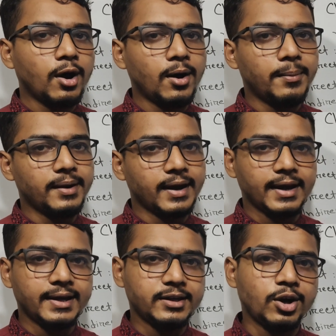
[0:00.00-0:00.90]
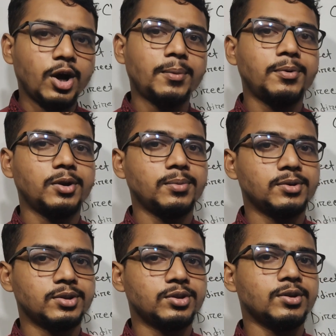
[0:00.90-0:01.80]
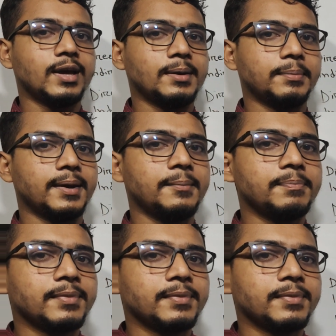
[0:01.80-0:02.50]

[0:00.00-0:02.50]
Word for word: হবে না এটা অপরিবর্তিত থাকবে